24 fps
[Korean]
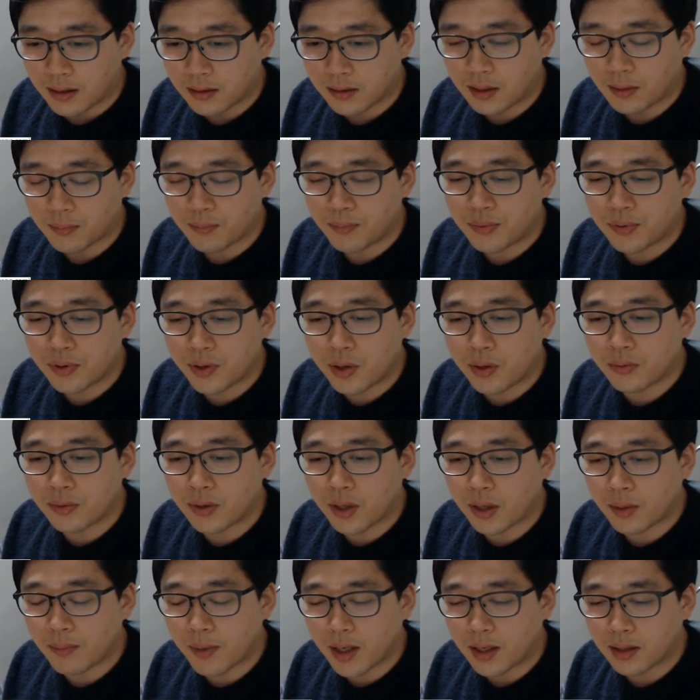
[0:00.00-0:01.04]
그 다음 프레온
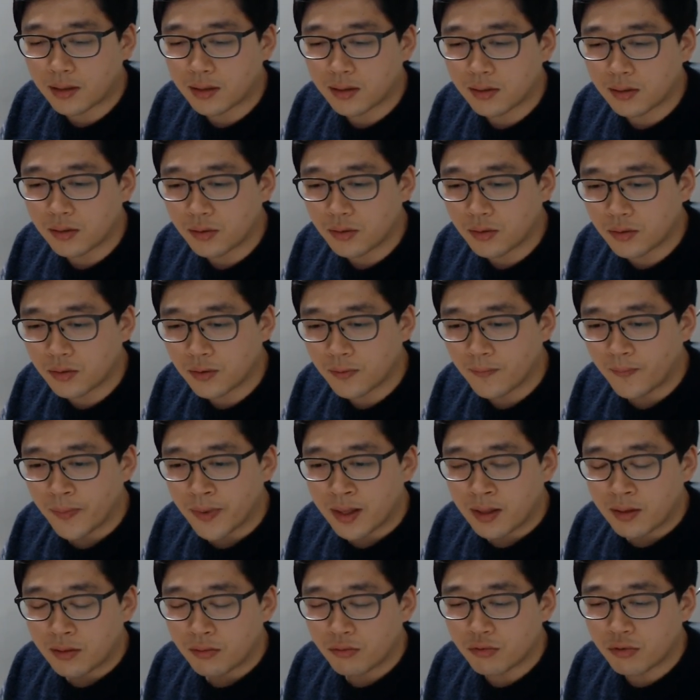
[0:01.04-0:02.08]
냉매 같은 경우
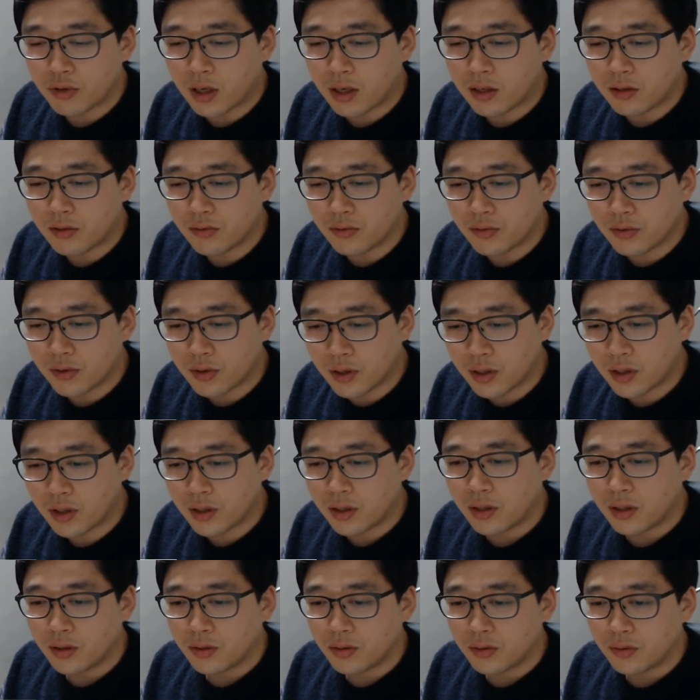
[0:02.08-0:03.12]
윤활유의
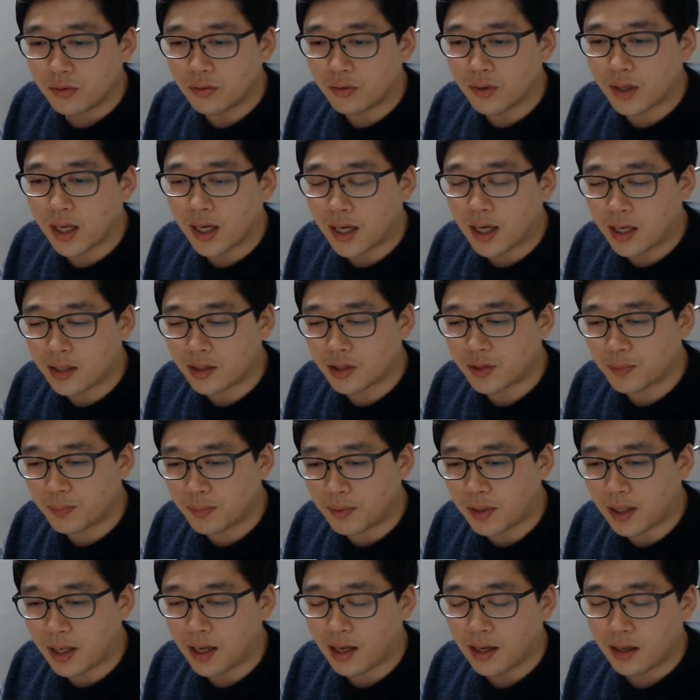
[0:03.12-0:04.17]
용해가
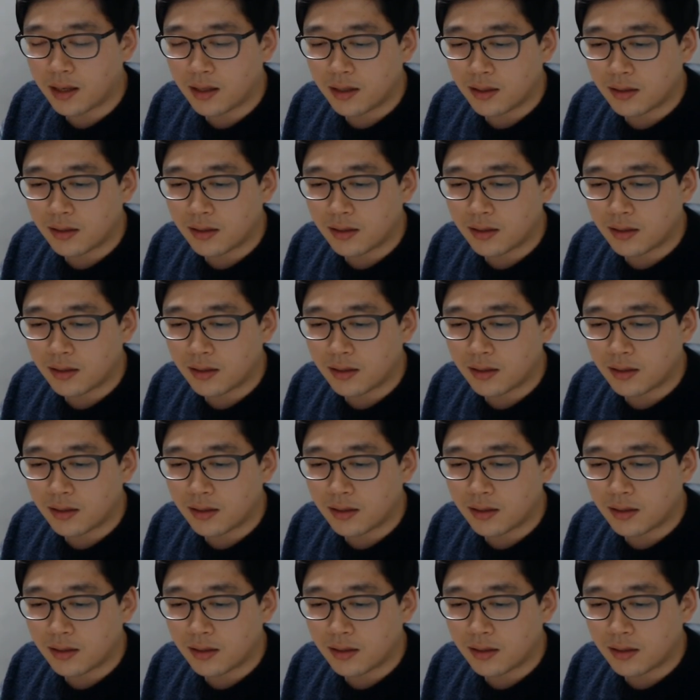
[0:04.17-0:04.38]
쉽다.